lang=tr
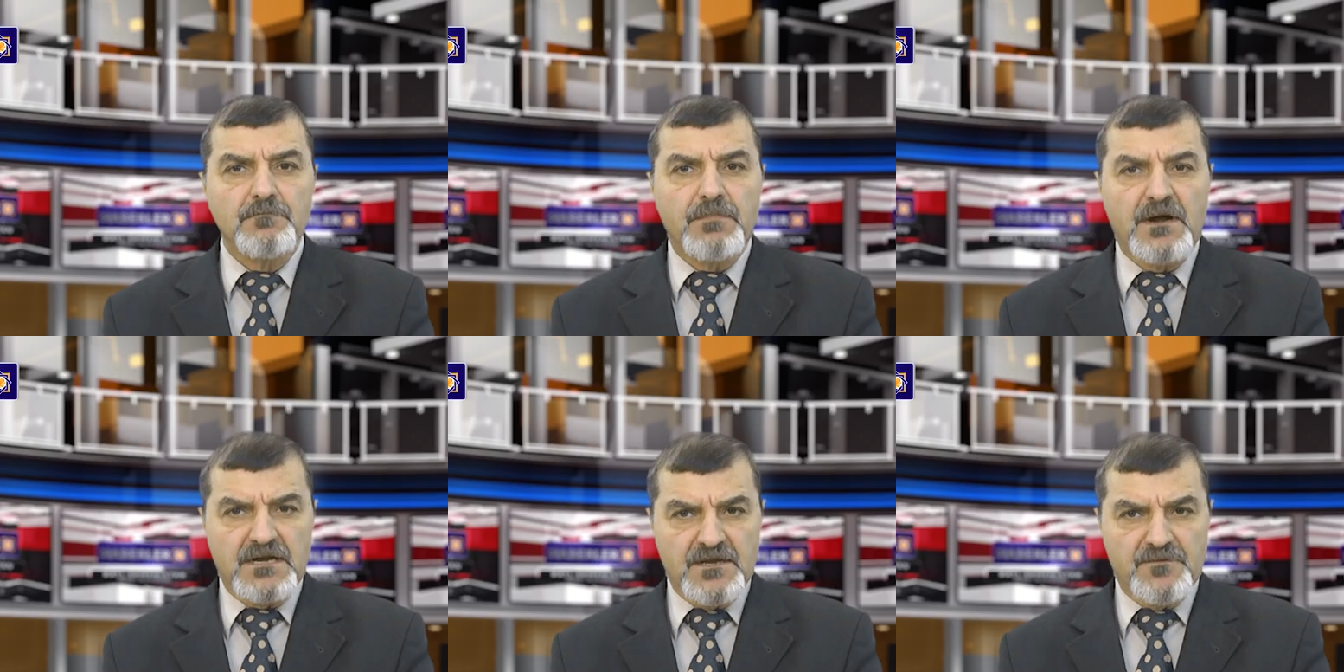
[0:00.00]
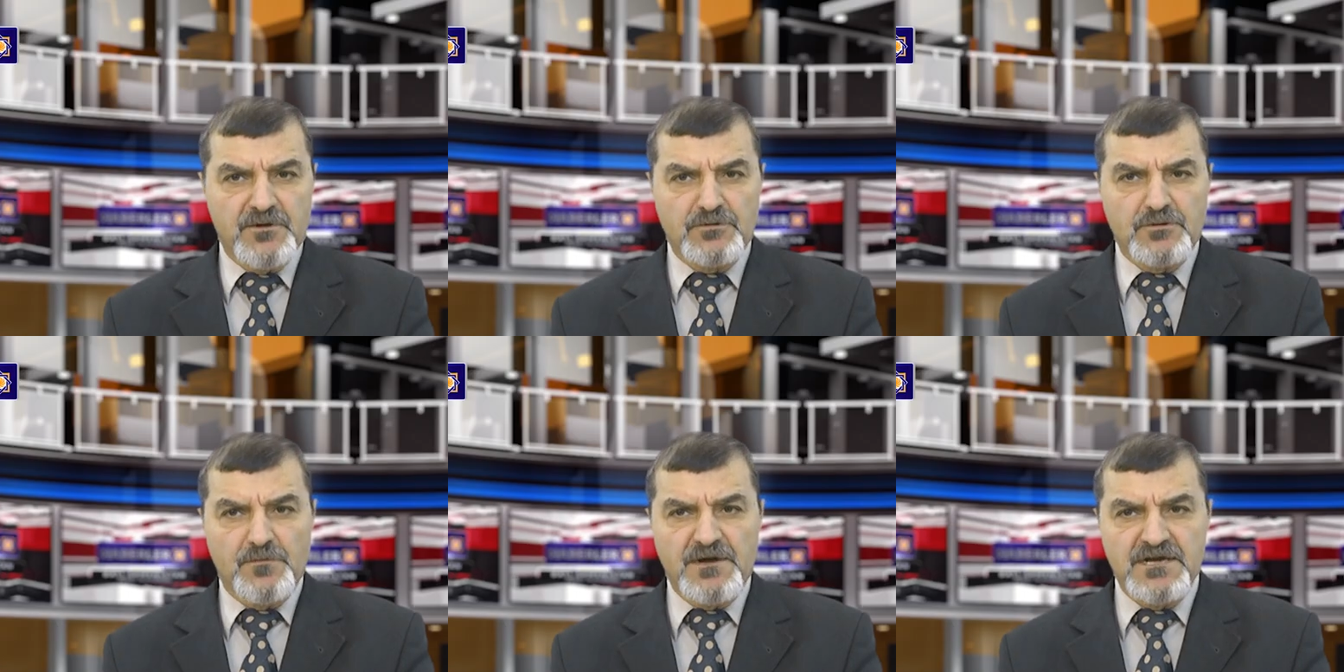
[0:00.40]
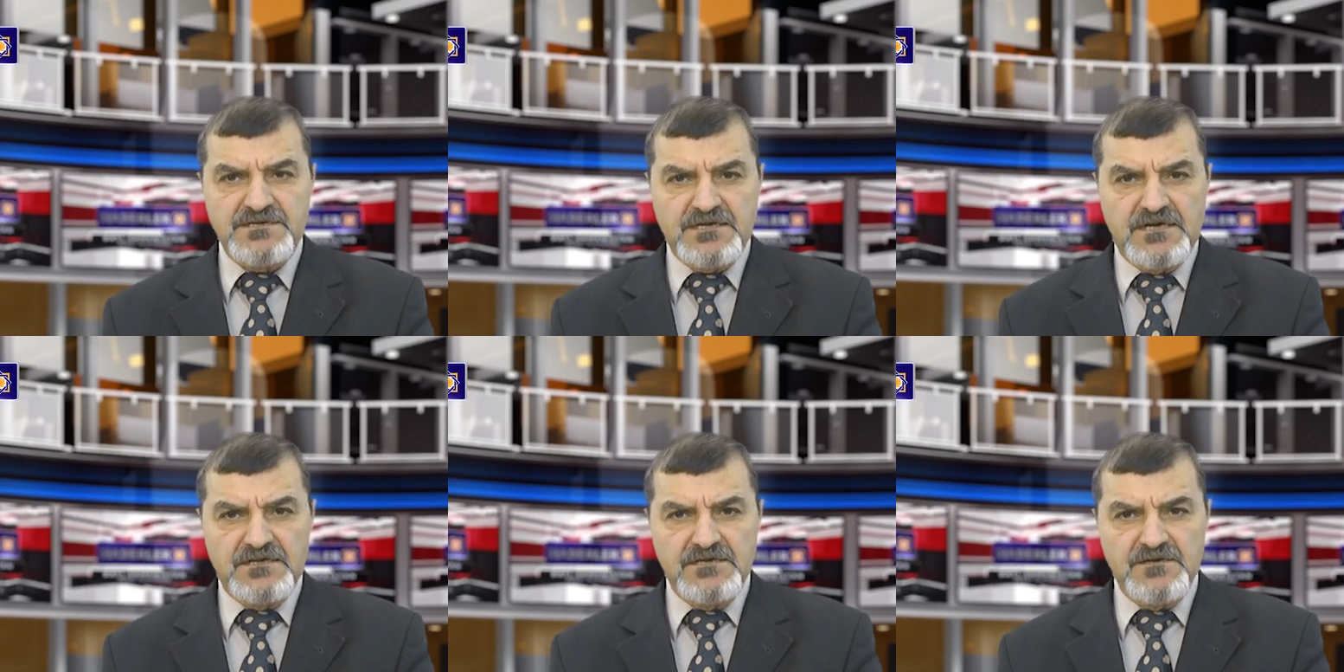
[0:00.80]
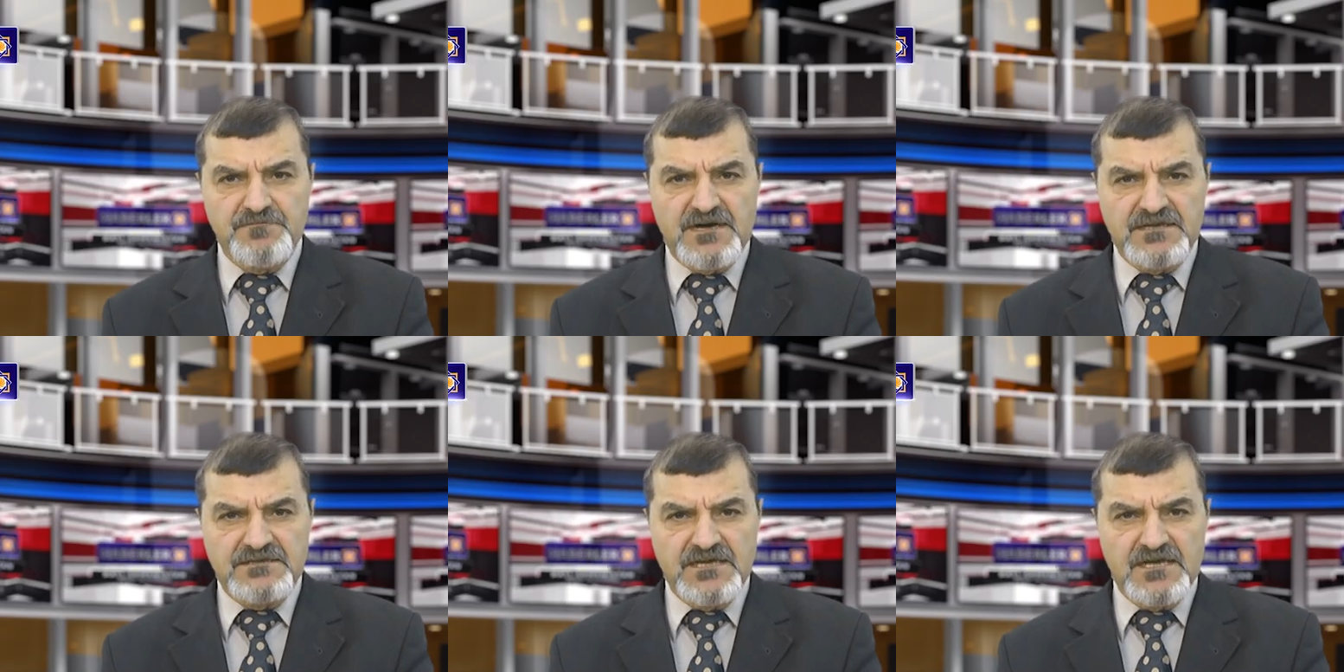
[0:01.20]
Parlamento Başkanı
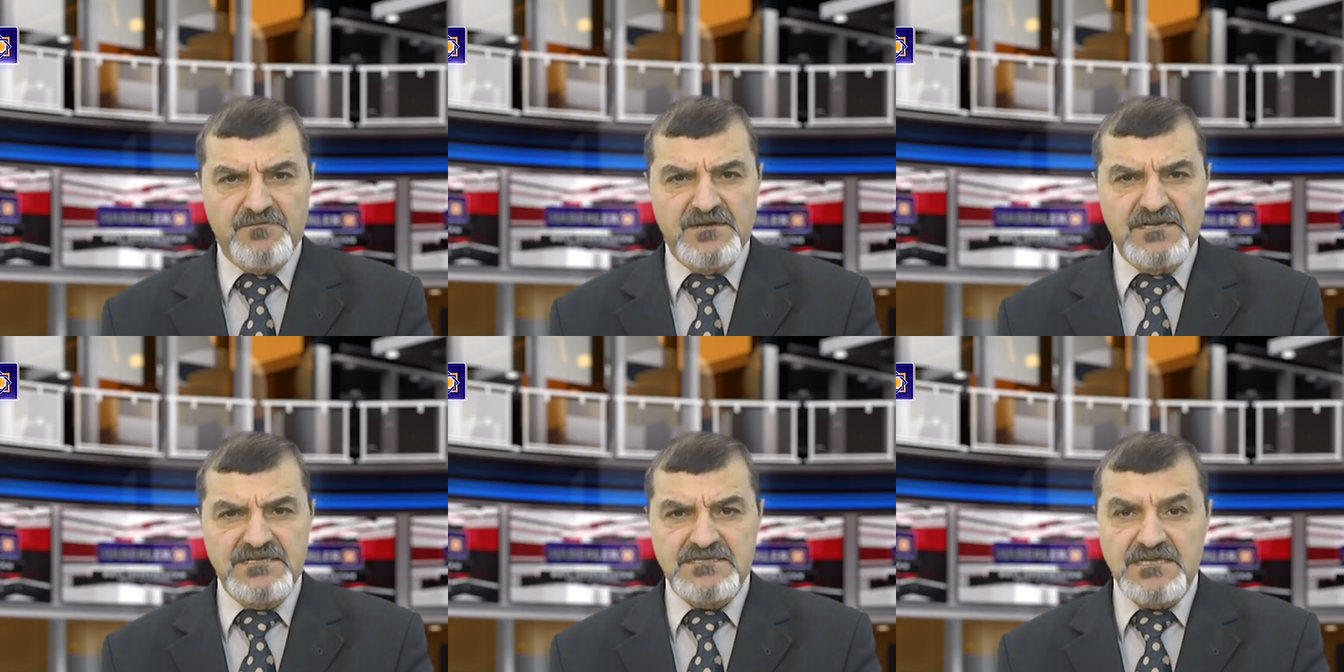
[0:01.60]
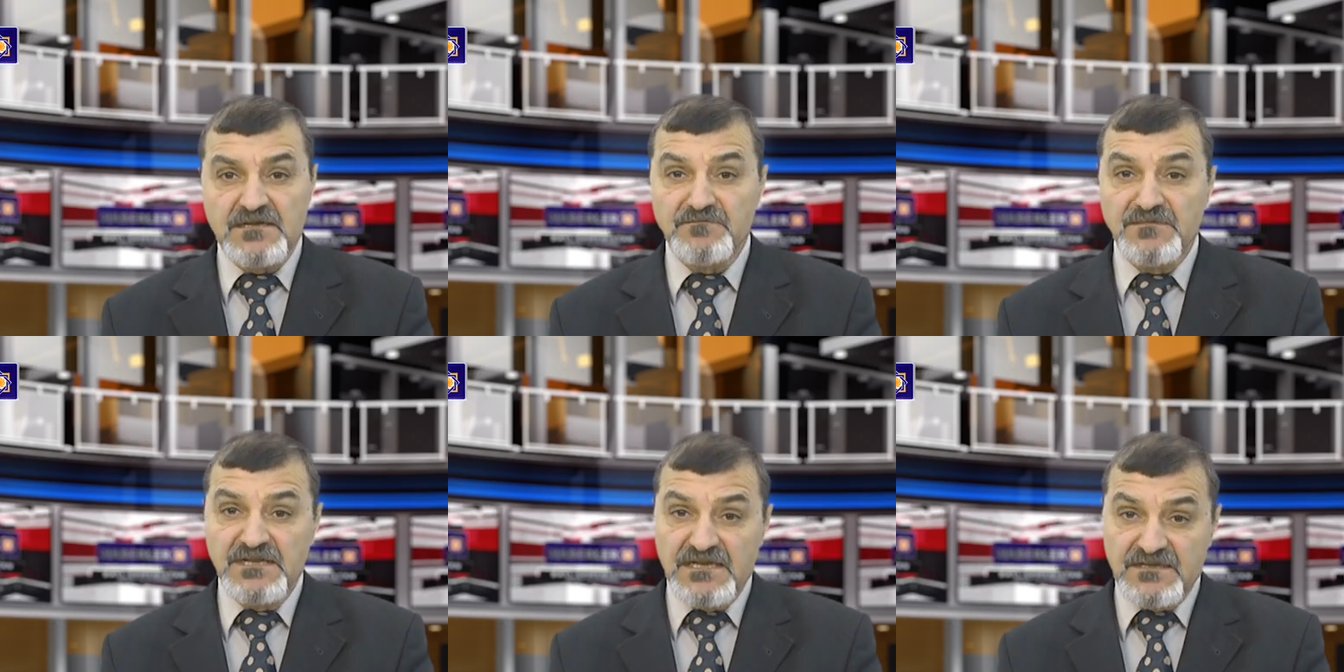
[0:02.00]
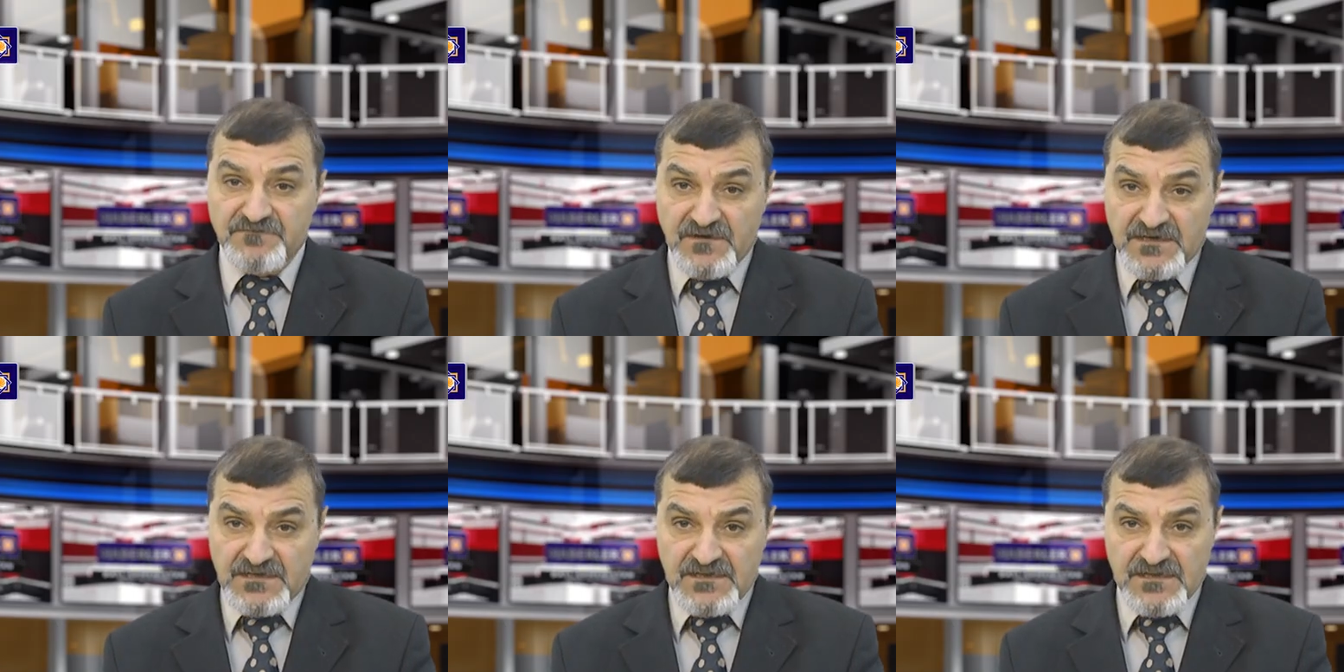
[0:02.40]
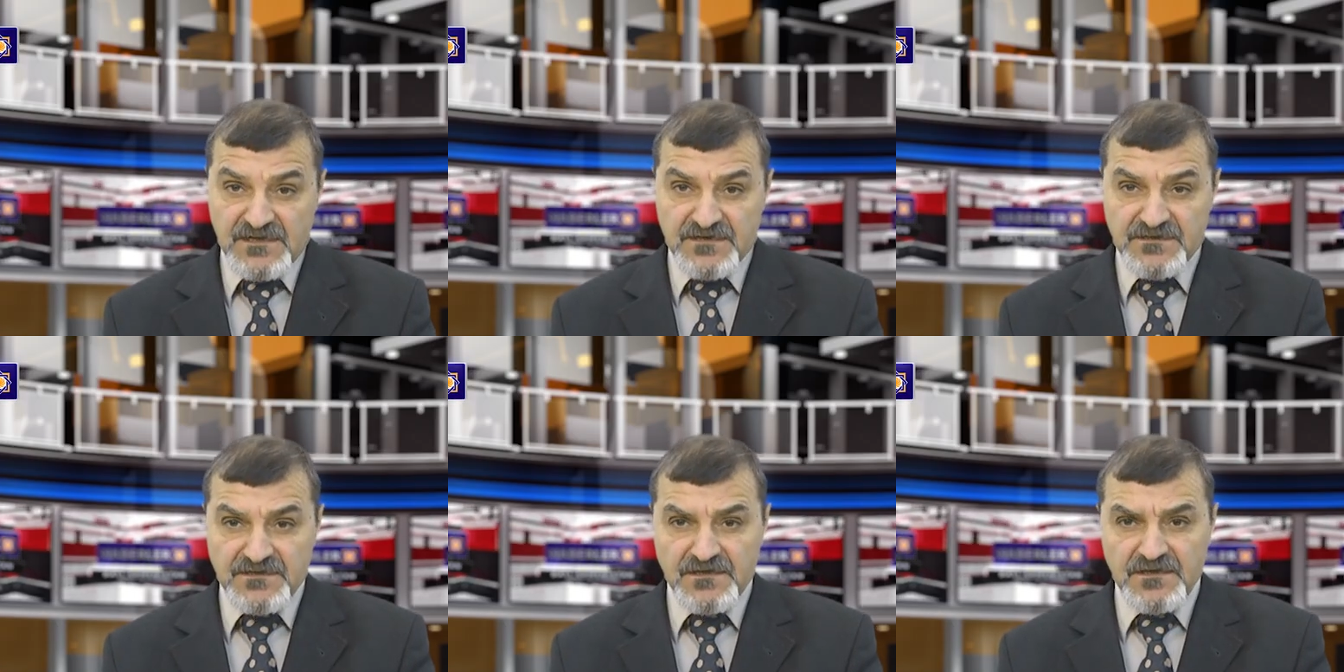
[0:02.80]
Batı Ermenistan
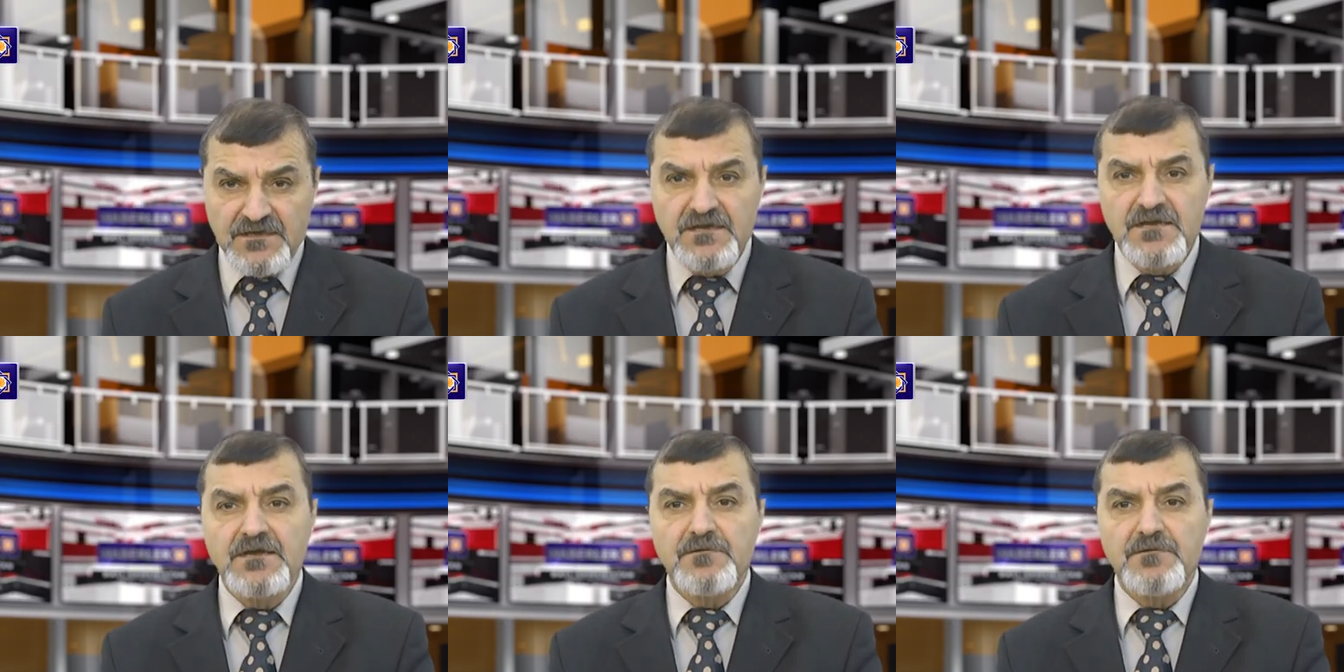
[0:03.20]
milletvekillerini